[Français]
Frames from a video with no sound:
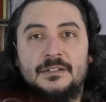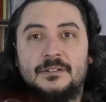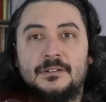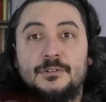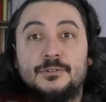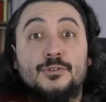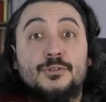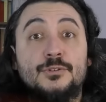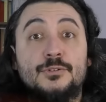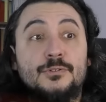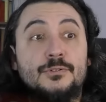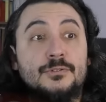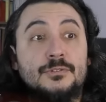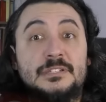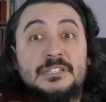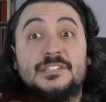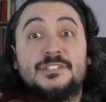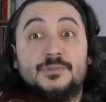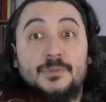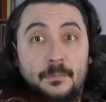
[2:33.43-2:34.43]
euh,
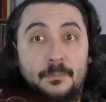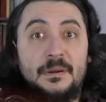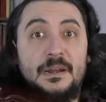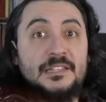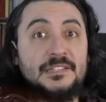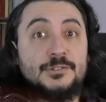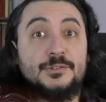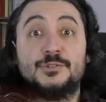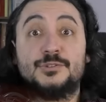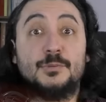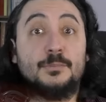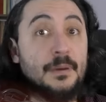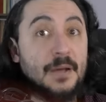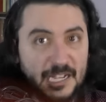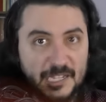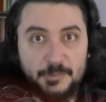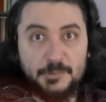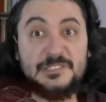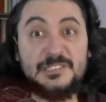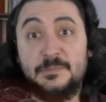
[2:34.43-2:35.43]
qui sont en place ne sont pas
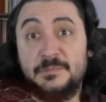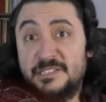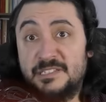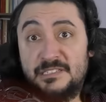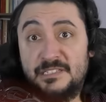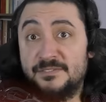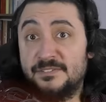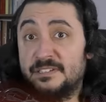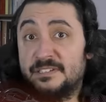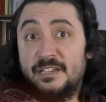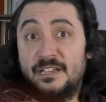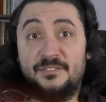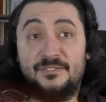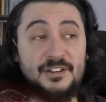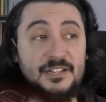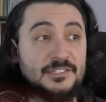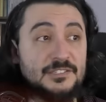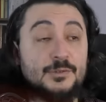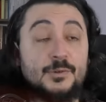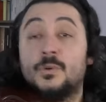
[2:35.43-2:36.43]
responsables de cette
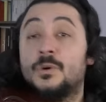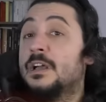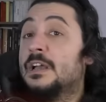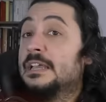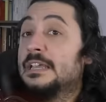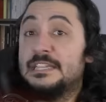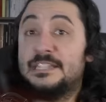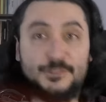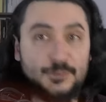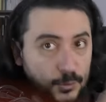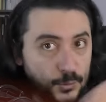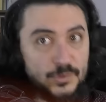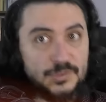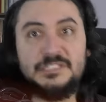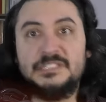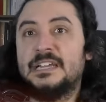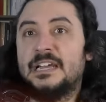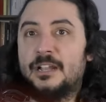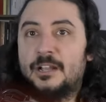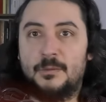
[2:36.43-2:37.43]
inflation, ils sont
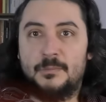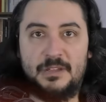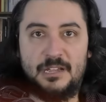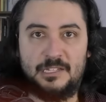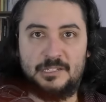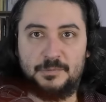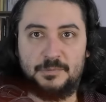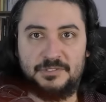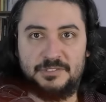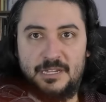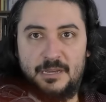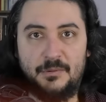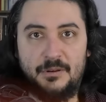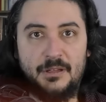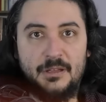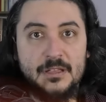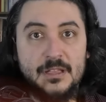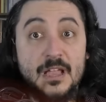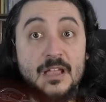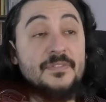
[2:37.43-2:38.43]
considérés comme les
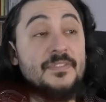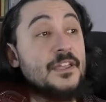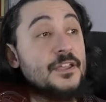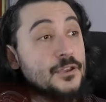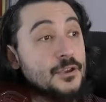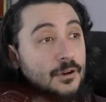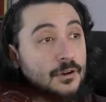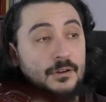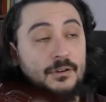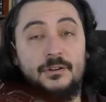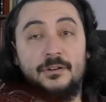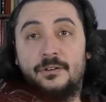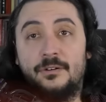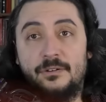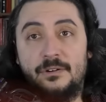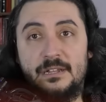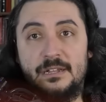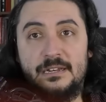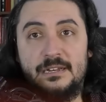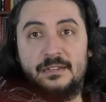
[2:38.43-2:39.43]
responsables. D'ailleurs,
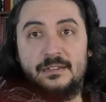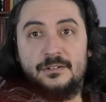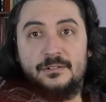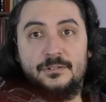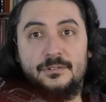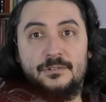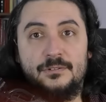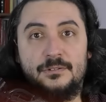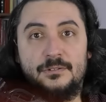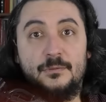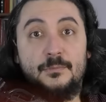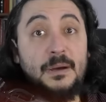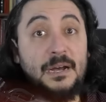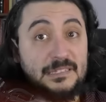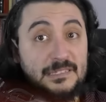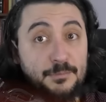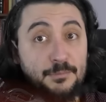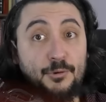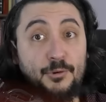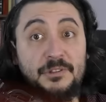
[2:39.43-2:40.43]
le,
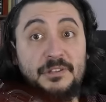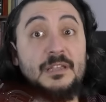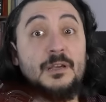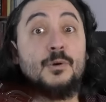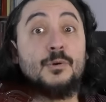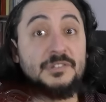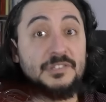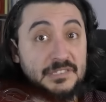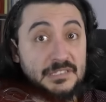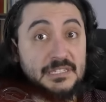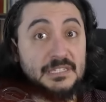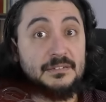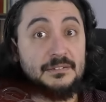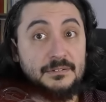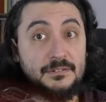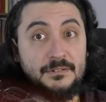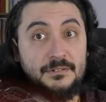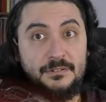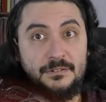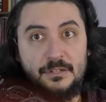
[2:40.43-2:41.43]
parti polonais a aussi
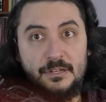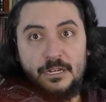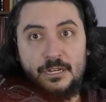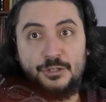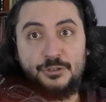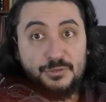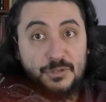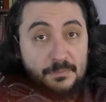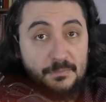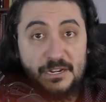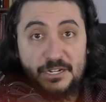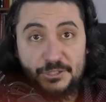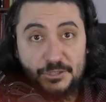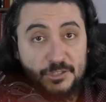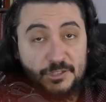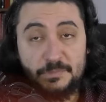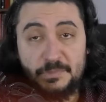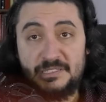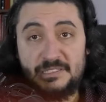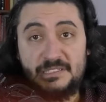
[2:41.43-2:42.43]
joué de
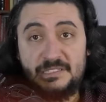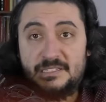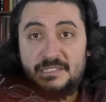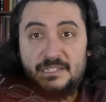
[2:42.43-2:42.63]
malchance parce que